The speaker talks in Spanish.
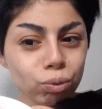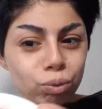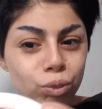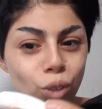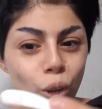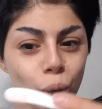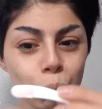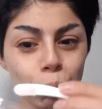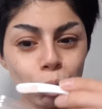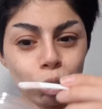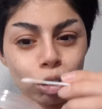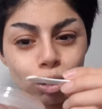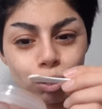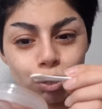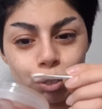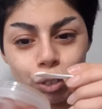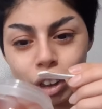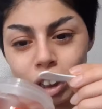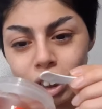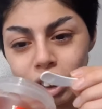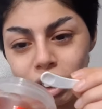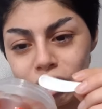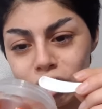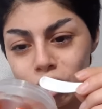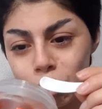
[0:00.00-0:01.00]
como si
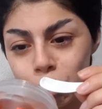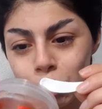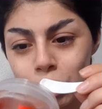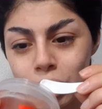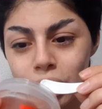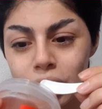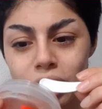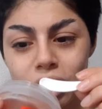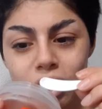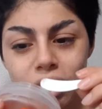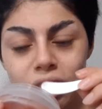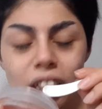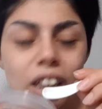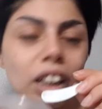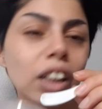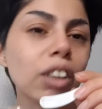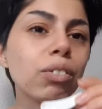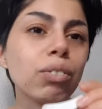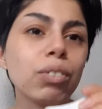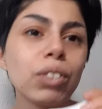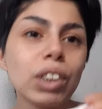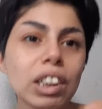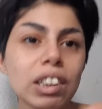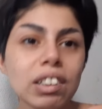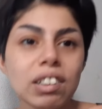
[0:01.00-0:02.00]
fueran las semillitas de las
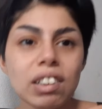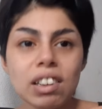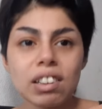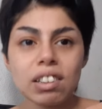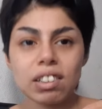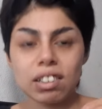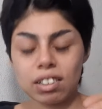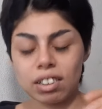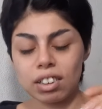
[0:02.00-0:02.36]
fresas.